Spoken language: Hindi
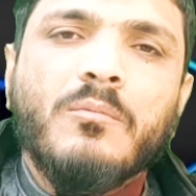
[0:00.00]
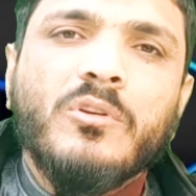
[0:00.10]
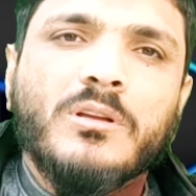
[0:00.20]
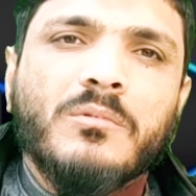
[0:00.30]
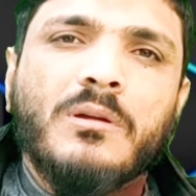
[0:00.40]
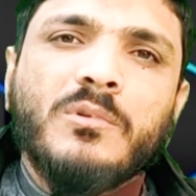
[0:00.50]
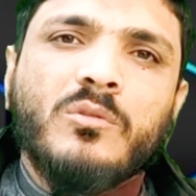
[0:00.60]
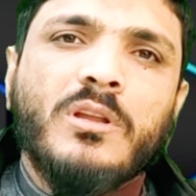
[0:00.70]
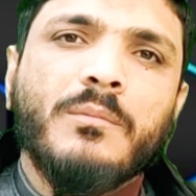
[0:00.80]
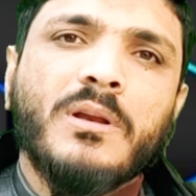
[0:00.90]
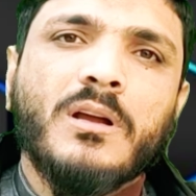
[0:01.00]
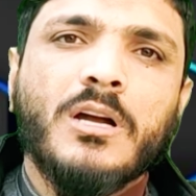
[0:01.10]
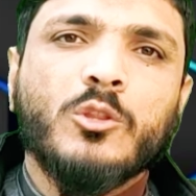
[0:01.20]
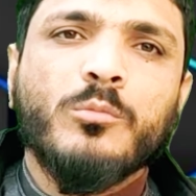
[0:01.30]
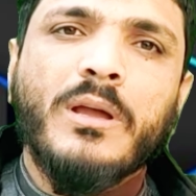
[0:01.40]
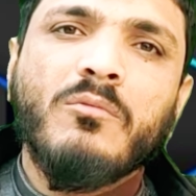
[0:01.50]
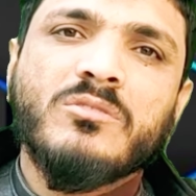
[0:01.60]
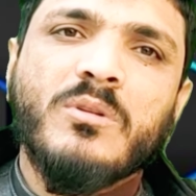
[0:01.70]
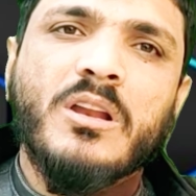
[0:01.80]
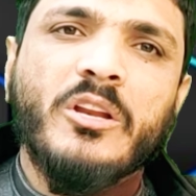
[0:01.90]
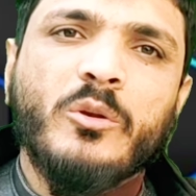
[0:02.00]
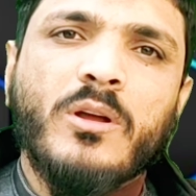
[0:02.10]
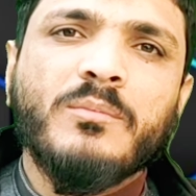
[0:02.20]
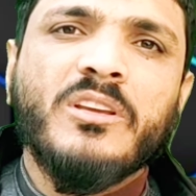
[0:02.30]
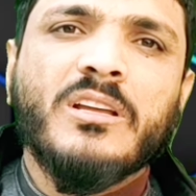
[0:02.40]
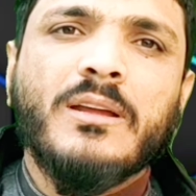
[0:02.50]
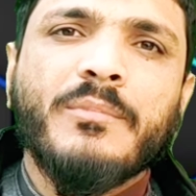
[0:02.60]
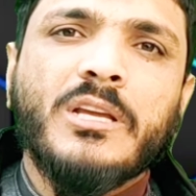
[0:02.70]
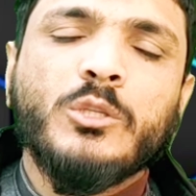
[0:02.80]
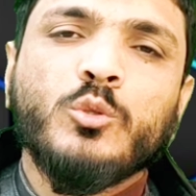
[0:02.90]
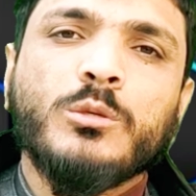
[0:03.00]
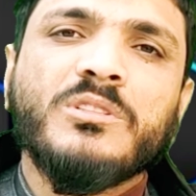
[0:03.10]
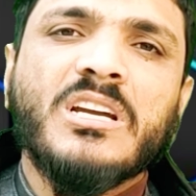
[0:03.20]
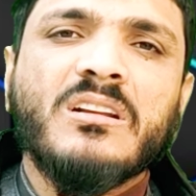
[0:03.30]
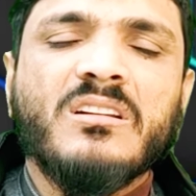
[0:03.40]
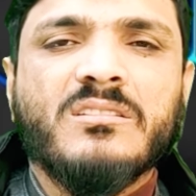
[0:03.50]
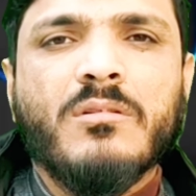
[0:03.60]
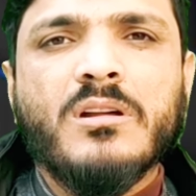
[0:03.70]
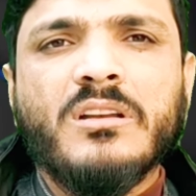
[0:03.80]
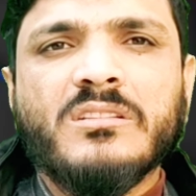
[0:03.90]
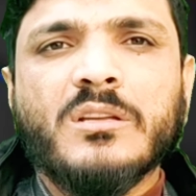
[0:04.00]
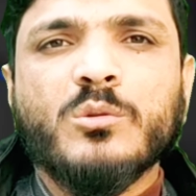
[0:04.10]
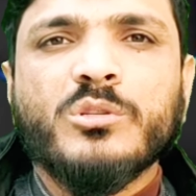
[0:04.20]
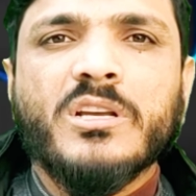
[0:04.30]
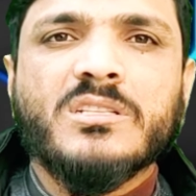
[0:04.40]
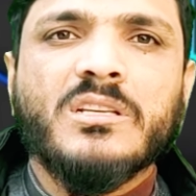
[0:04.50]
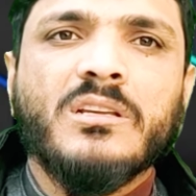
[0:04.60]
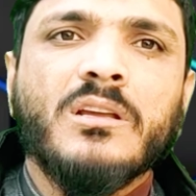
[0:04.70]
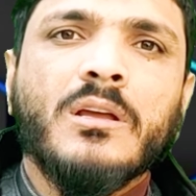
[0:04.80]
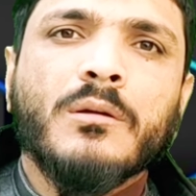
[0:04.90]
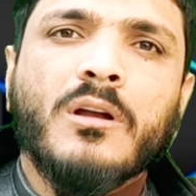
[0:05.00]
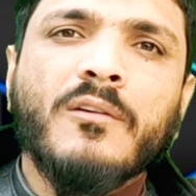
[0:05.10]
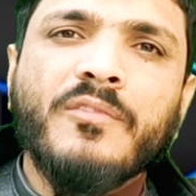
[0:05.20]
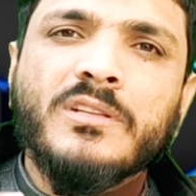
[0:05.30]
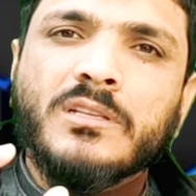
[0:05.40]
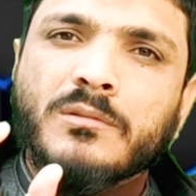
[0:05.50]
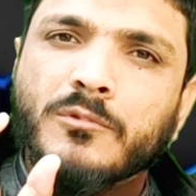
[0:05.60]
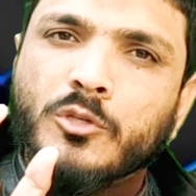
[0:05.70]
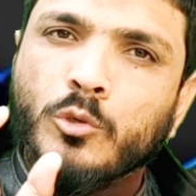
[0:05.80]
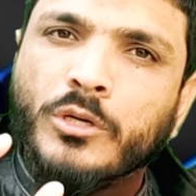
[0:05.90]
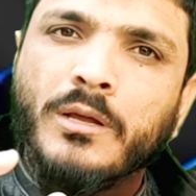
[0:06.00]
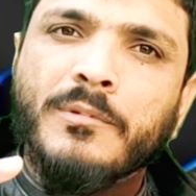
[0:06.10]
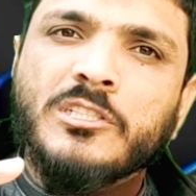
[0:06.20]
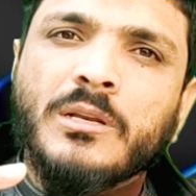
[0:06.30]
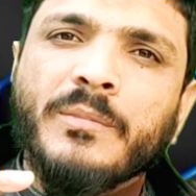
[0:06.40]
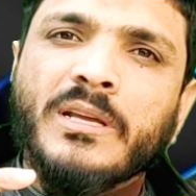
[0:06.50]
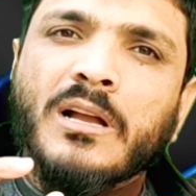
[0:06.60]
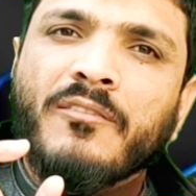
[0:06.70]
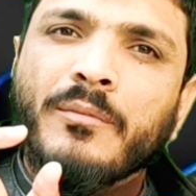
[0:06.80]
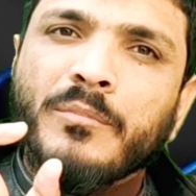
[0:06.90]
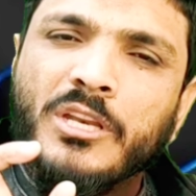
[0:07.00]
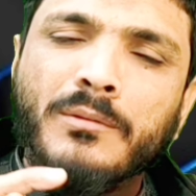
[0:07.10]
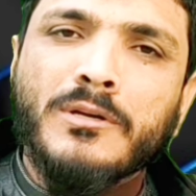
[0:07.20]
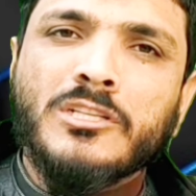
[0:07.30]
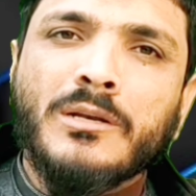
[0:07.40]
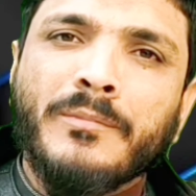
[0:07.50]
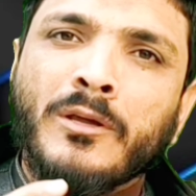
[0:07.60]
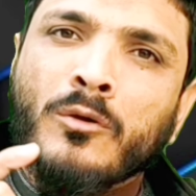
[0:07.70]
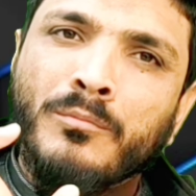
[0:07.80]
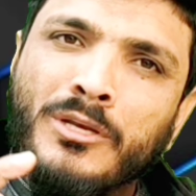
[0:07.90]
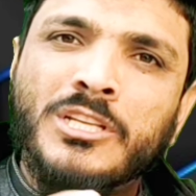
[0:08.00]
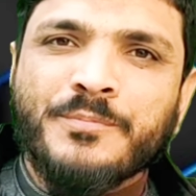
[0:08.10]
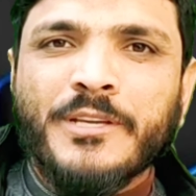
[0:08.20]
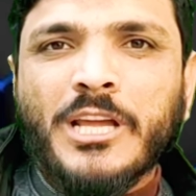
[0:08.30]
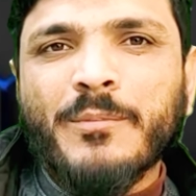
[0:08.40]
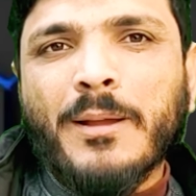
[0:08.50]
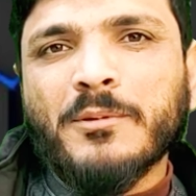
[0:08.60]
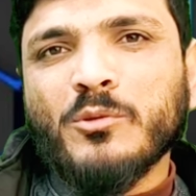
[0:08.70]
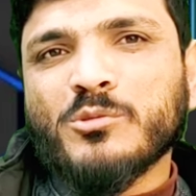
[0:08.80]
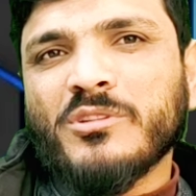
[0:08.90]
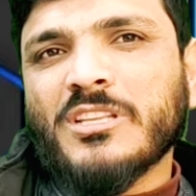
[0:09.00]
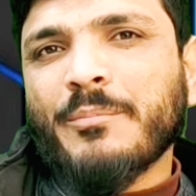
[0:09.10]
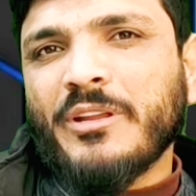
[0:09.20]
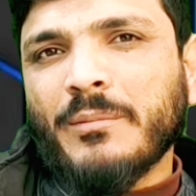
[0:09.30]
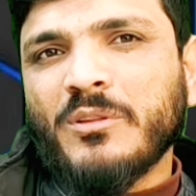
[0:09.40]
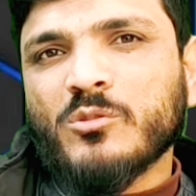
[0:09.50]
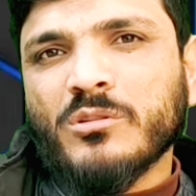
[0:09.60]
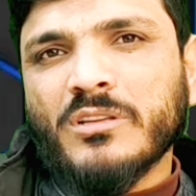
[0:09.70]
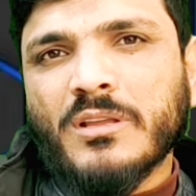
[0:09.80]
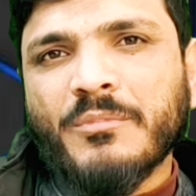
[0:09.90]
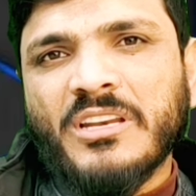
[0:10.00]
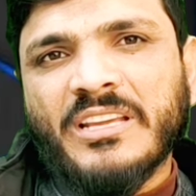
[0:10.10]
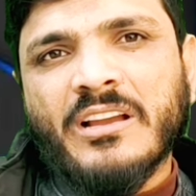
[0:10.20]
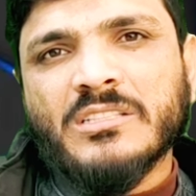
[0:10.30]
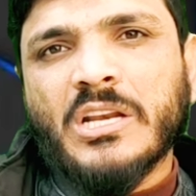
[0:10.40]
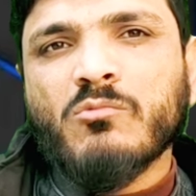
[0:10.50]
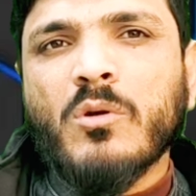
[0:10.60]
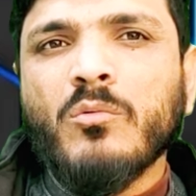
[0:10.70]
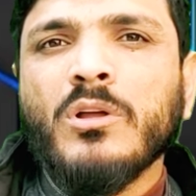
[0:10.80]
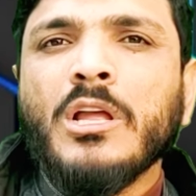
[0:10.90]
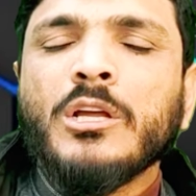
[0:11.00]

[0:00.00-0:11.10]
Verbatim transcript: अल्लाम वरहमल वरक मैं रिजवान आप देख रहे हैं मेरा यूट्यूब चैनल रिजवान अली सात सौ छियासी काफ़ी छोटे बजट में काफ़ी मिनी बजट में और मिनी स्पीकर में आपके दोस्तों के सामने आप दोस्तों के सामने लेके हाजिर हुआ हूँ